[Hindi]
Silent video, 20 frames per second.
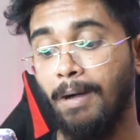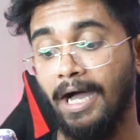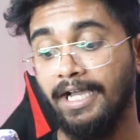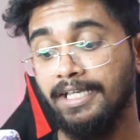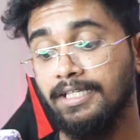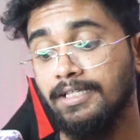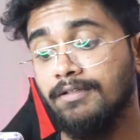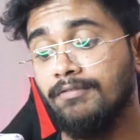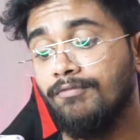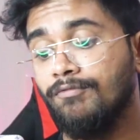
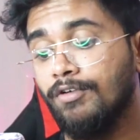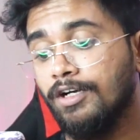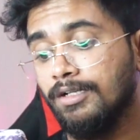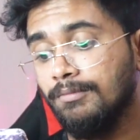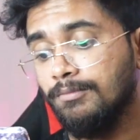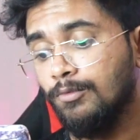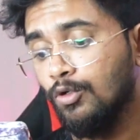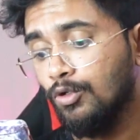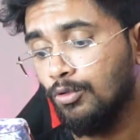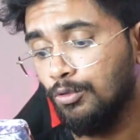भाई
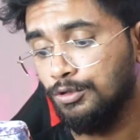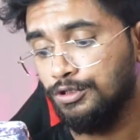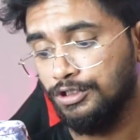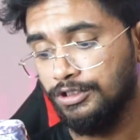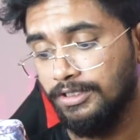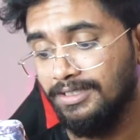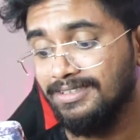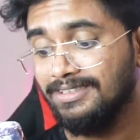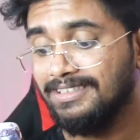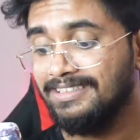वन मोर
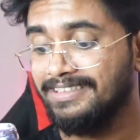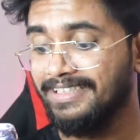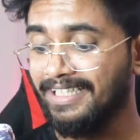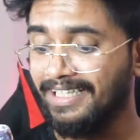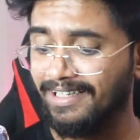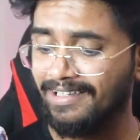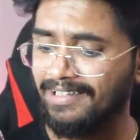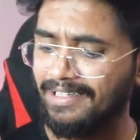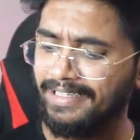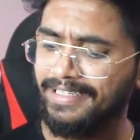क्वेश्चन
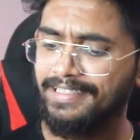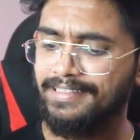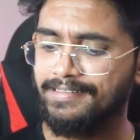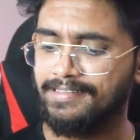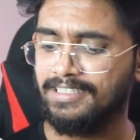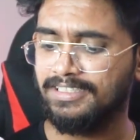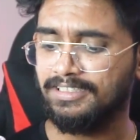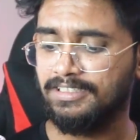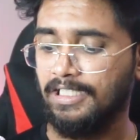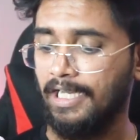सिंगल
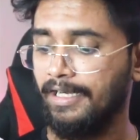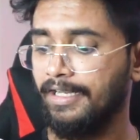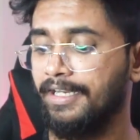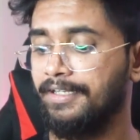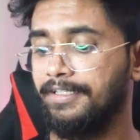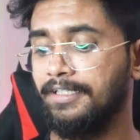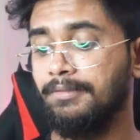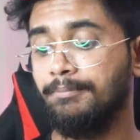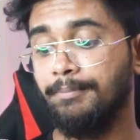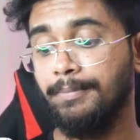इंटरेस्ट
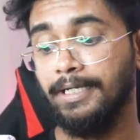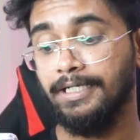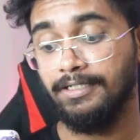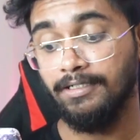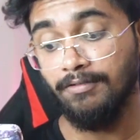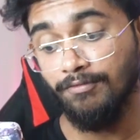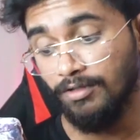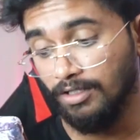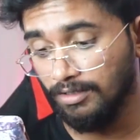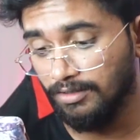टारगेटिंग
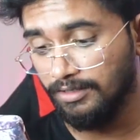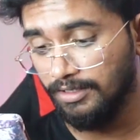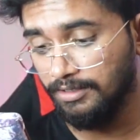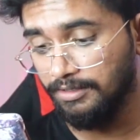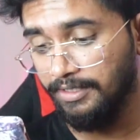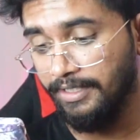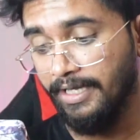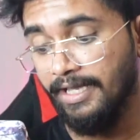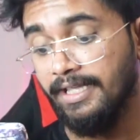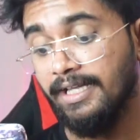बेटर वर्क
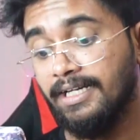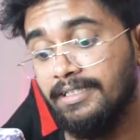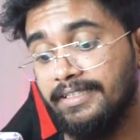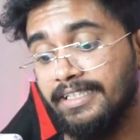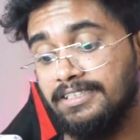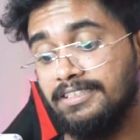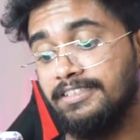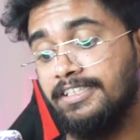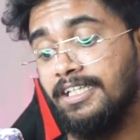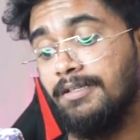करती है या
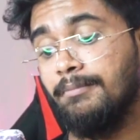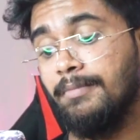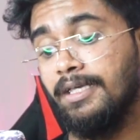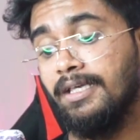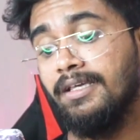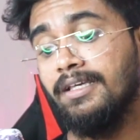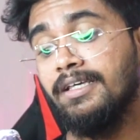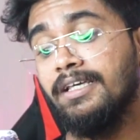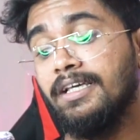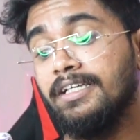टेस्टिंग
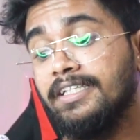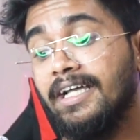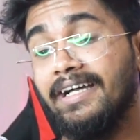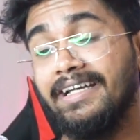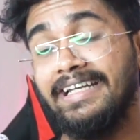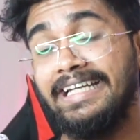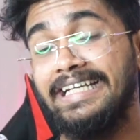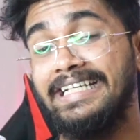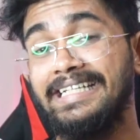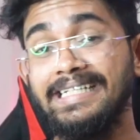में या
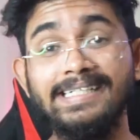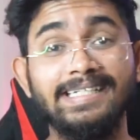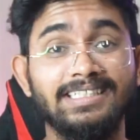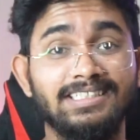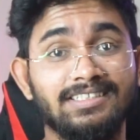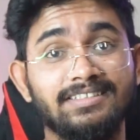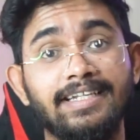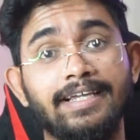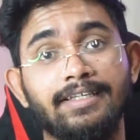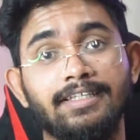
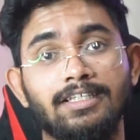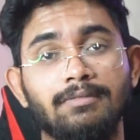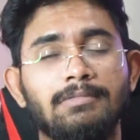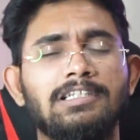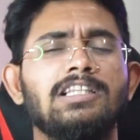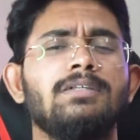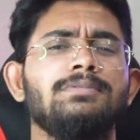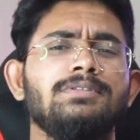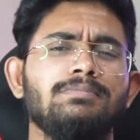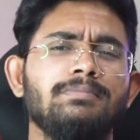इंटरेस्ट स्टैकिंग
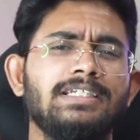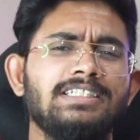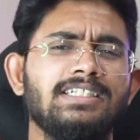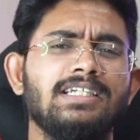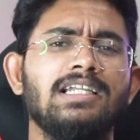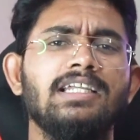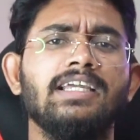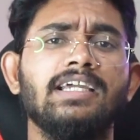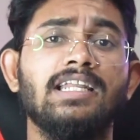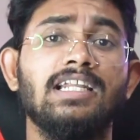मतलब
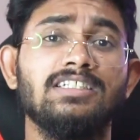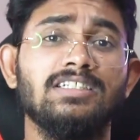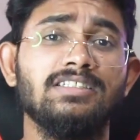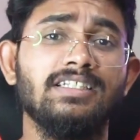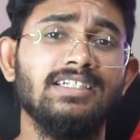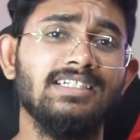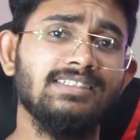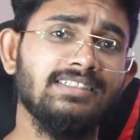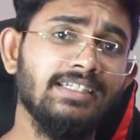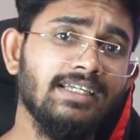बेसिकली ये कहना
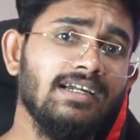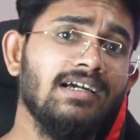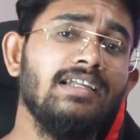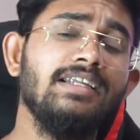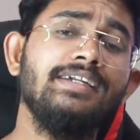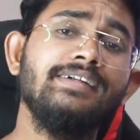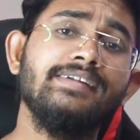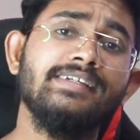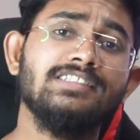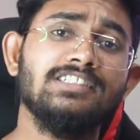चाहते हैं कि सिंगल
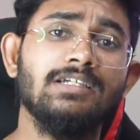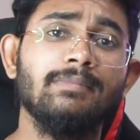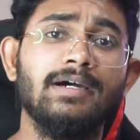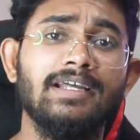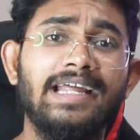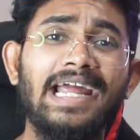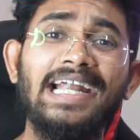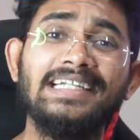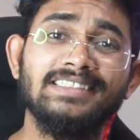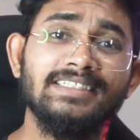इंटरेस्ट
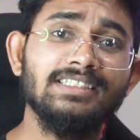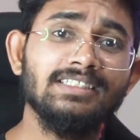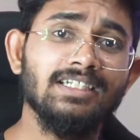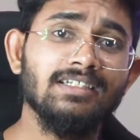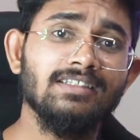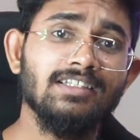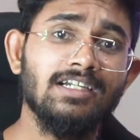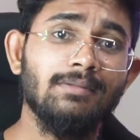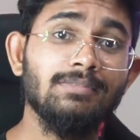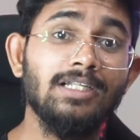हमारे एसेट्स
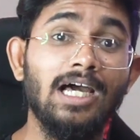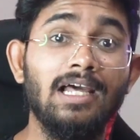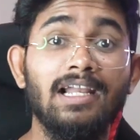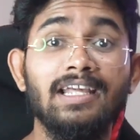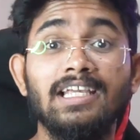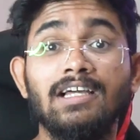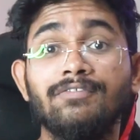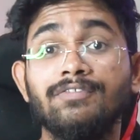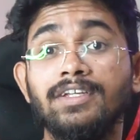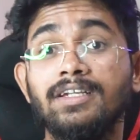के अंदर हम
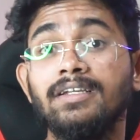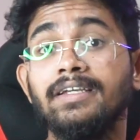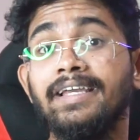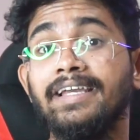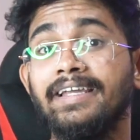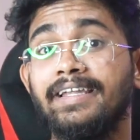डालें या फिर